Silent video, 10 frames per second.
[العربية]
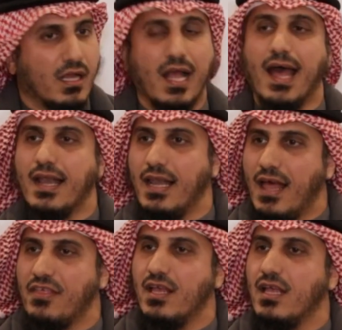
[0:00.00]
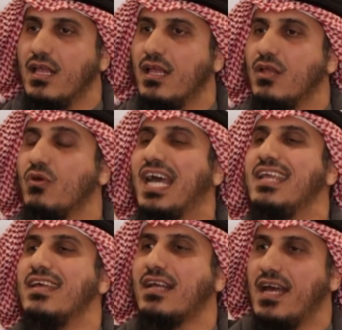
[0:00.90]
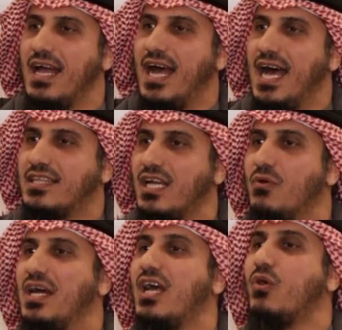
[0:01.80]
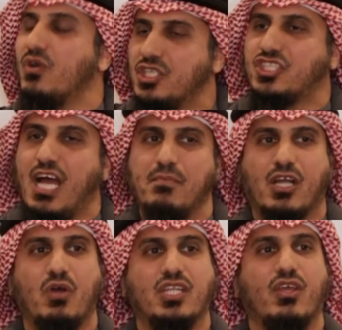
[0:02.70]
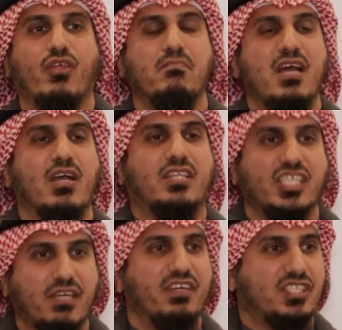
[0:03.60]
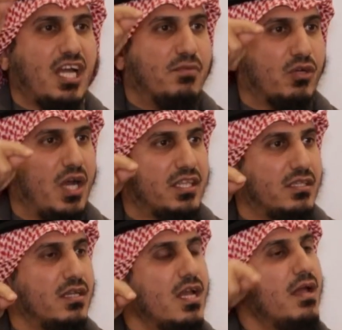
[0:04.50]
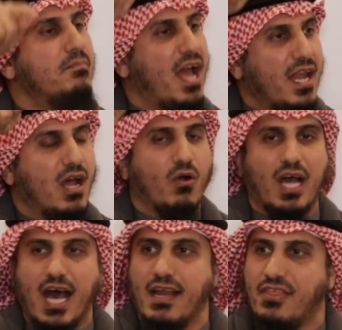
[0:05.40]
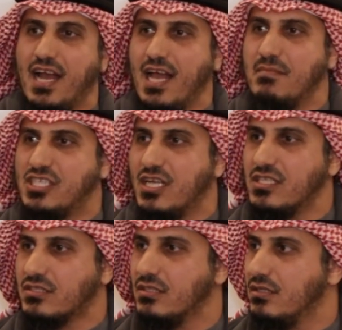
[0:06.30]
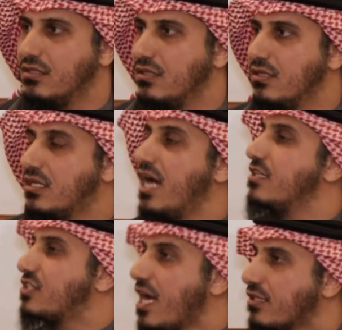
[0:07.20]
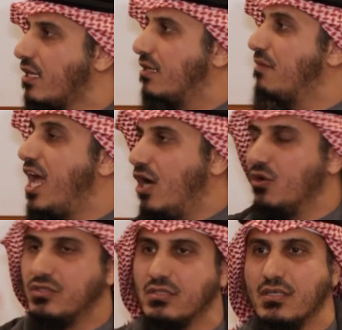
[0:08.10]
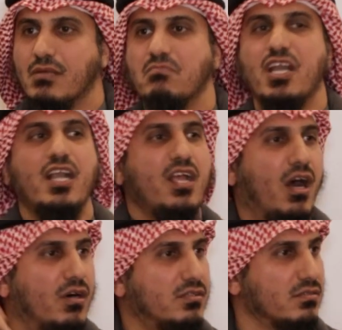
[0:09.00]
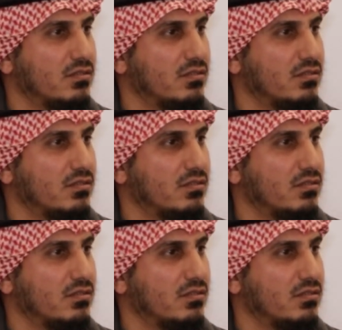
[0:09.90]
كان الذي يغير قناعاته ويخون الشعب الكويتي ثم يكتشف الشعب الكويتي بأنه خان أثناء المجلس كان يسقطه ما يعود من اللي يعود